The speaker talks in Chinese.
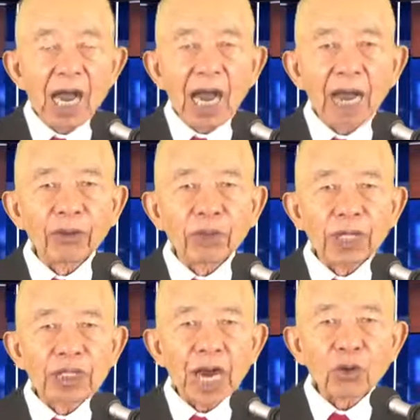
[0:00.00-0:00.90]
还有
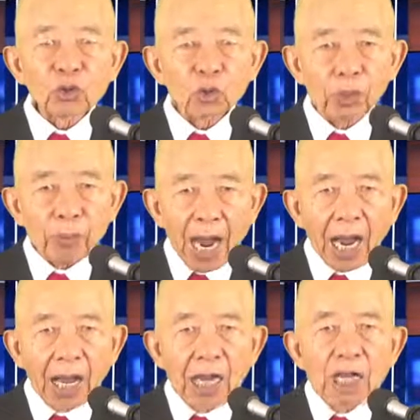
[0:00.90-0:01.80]
一张嘴
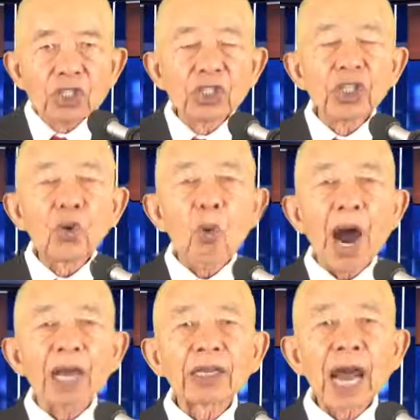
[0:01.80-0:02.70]
巴是
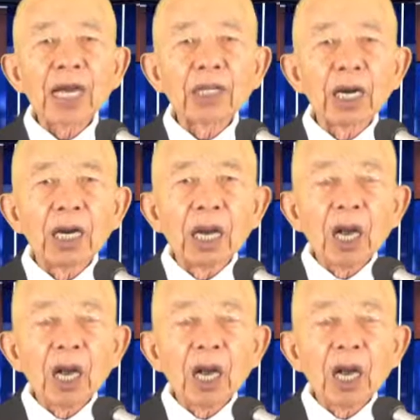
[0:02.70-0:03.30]
夸大的，